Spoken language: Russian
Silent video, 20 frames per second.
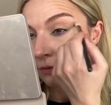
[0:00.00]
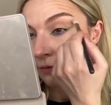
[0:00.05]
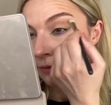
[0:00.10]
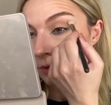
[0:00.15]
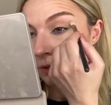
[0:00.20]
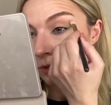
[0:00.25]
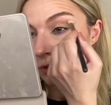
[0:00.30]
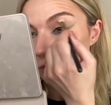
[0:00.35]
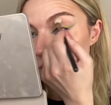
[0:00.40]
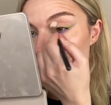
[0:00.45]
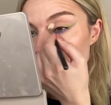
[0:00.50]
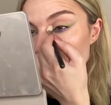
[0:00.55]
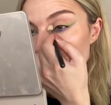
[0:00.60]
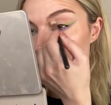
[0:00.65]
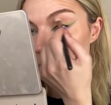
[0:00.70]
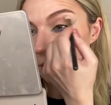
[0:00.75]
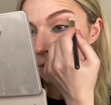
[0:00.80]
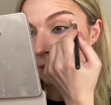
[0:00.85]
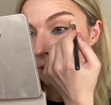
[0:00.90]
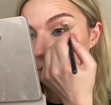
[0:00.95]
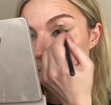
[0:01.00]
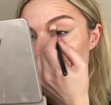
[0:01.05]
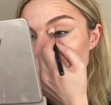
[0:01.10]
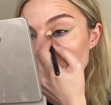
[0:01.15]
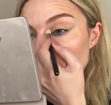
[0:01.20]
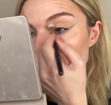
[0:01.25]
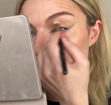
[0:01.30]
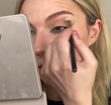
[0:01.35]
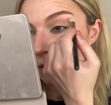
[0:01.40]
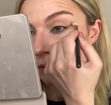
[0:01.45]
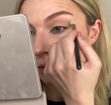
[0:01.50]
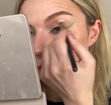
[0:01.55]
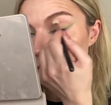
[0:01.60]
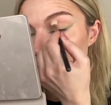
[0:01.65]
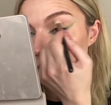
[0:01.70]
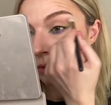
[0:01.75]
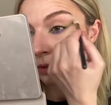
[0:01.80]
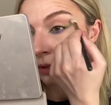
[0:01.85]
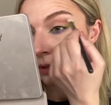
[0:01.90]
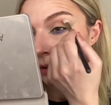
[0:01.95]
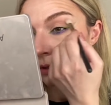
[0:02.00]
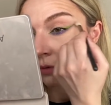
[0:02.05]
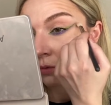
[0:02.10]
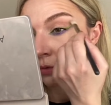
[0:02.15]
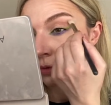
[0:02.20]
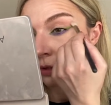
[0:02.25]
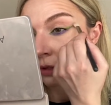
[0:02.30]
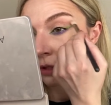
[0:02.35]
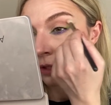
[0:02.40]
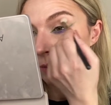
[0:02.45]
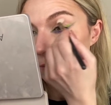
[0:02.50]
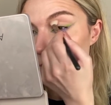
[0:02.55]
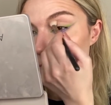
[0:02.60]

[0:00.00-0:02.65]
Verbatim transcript: выраженная складка века, то это такой этап,